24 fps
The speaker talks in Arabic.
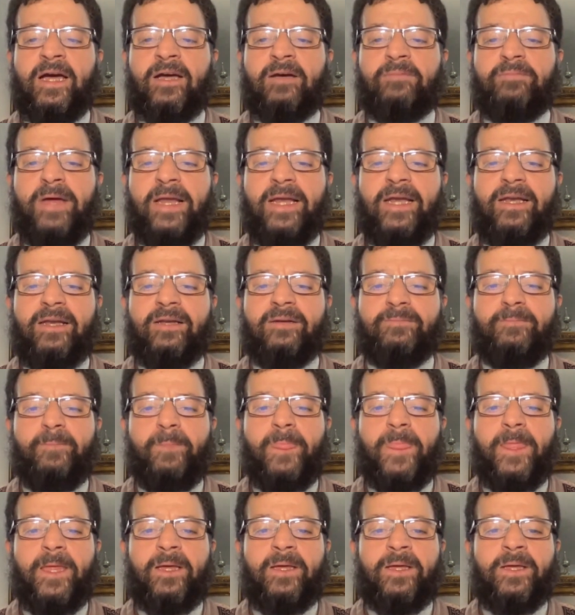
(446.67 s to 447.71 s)
قبل
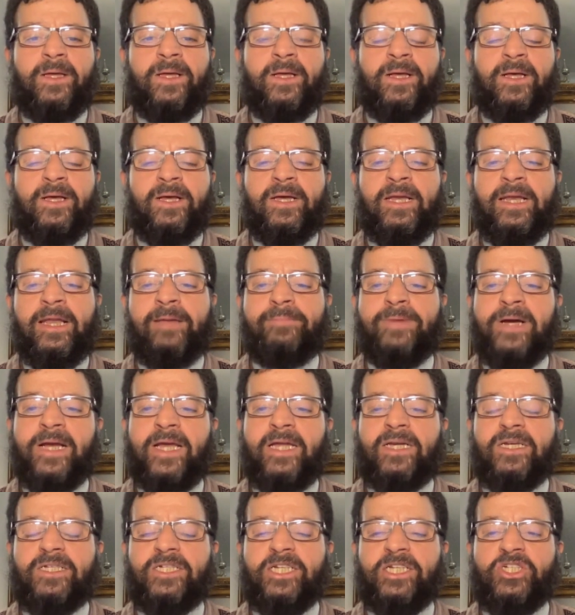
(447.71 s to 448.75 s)
لما
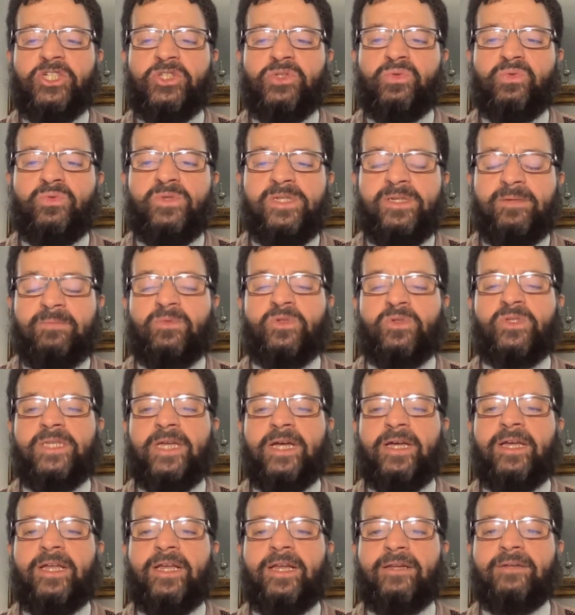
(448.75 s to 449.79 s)
كان الجيش التونسي
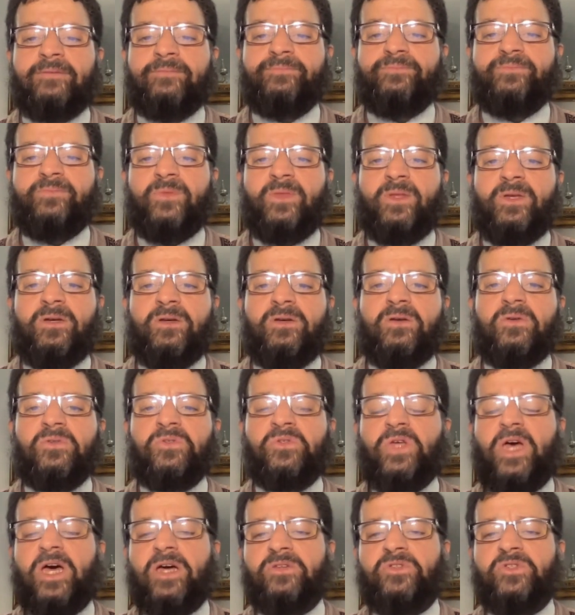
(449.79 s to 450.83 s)
مستقل
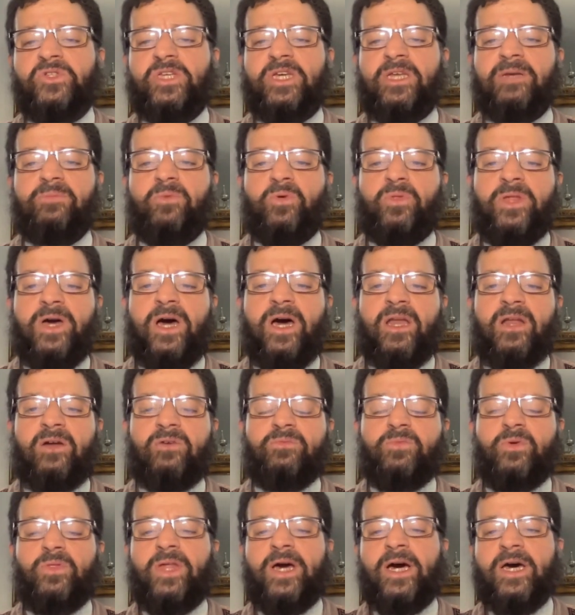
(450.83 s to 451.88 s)
صار تصير مظاهره
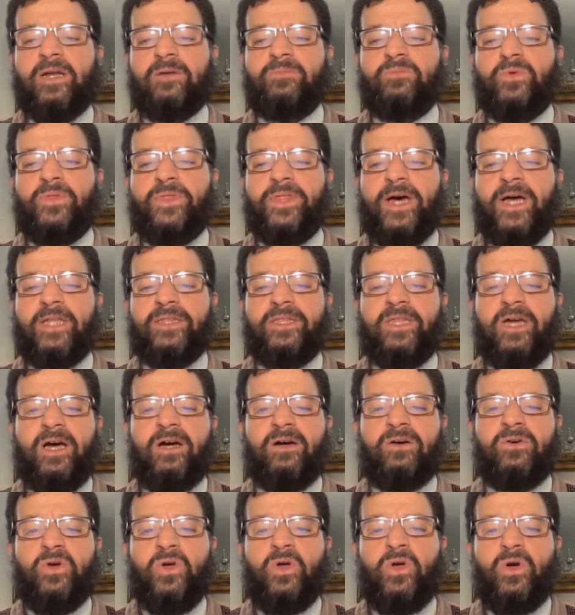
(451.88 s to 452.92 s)
ومظاهره
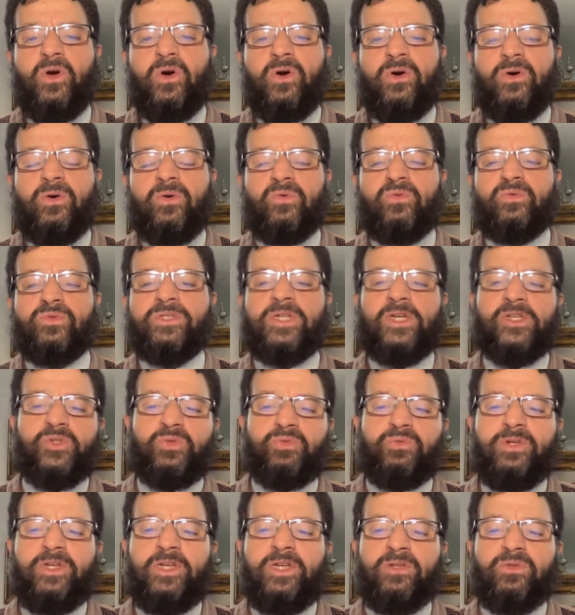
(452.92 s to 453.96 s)
مضاده
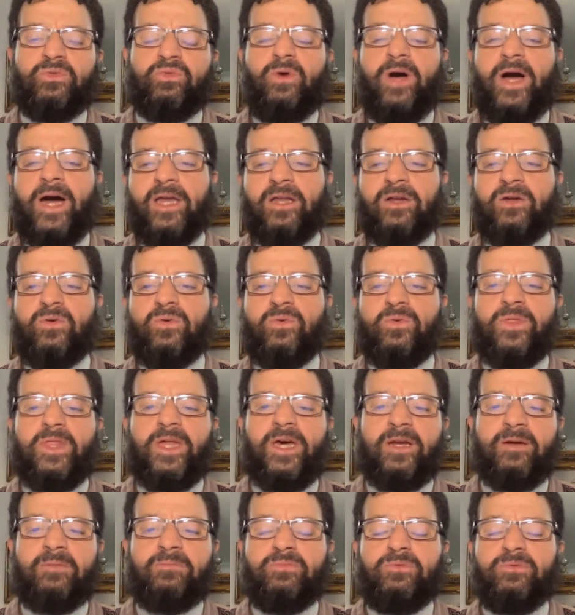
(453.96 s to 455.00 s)
وتصويت وعرك
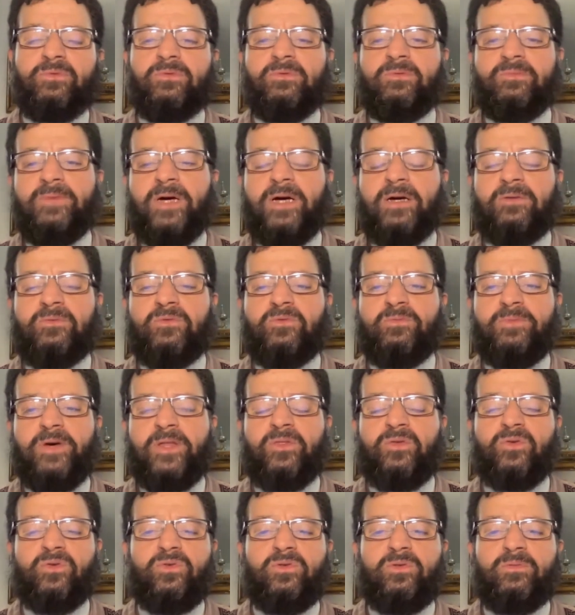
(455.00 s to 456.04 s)
وضرب
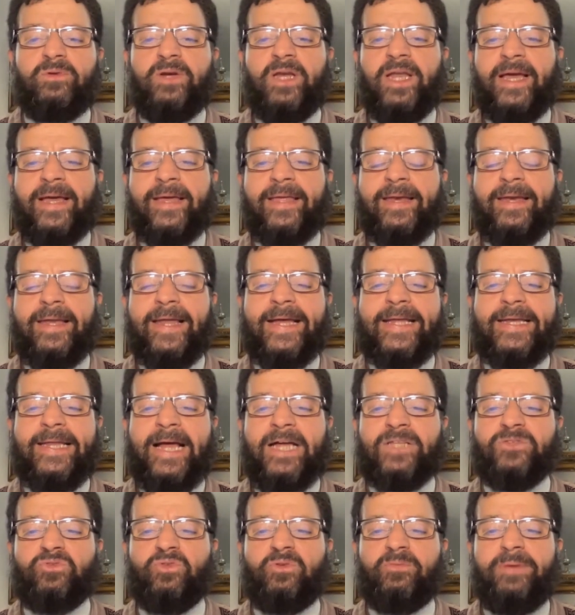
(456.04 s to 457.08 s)
ومضروب والى اخره لكن
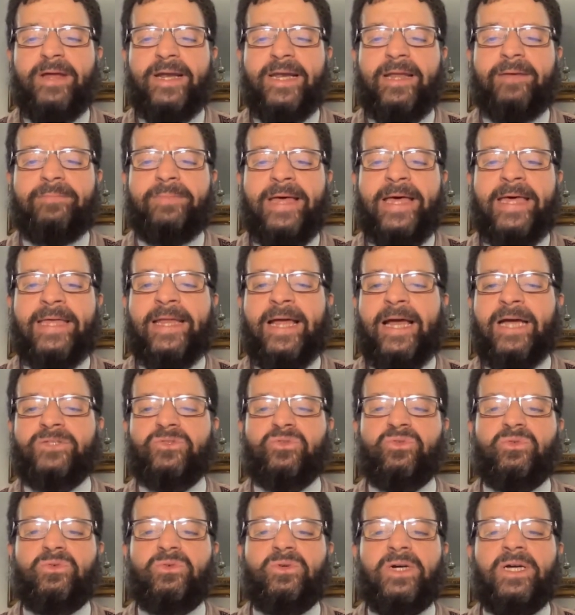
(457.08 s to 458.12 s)
حدوا البرلمان
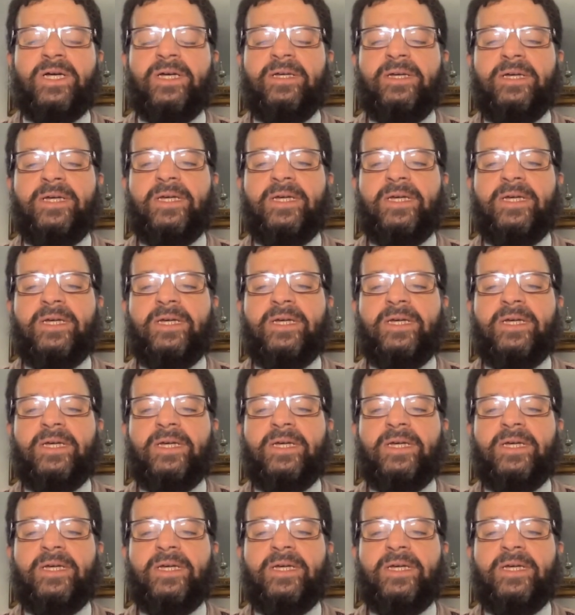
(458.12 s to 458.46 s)
حدوا